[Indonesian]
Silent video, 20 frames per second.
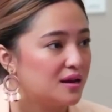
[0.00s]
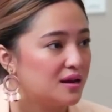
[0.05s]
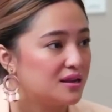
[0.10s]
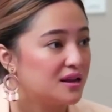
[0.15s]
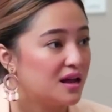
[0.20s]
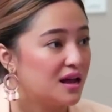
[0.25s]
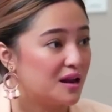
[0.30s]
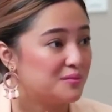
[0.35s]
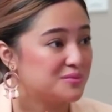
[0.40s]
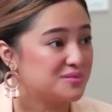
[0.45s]

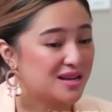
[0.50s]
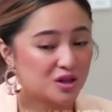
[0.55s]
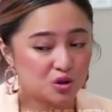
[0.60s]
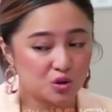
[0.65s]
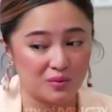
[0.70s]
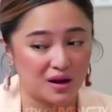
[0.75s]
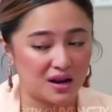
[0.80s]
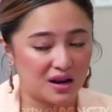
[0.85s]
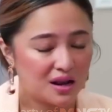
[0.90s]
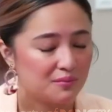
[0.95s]
dalam satu
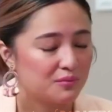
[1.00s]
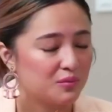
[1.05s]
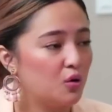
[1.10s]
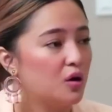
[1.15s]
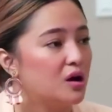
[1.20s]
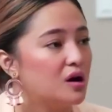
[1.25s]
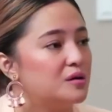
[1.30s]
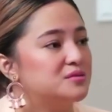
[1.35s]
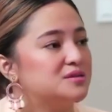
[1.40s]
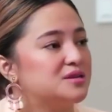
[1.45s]
malam gue
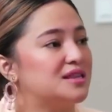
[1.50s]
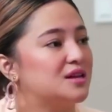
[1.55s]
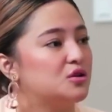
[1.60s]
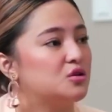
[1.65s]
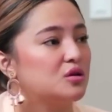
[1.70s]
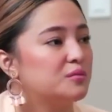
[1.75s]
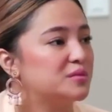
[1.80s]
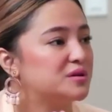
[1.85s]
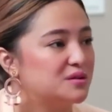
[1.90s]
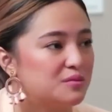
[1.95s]
nggak bisa
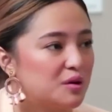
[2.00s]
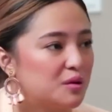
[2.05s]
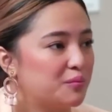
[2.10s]
tidur sampai jam 6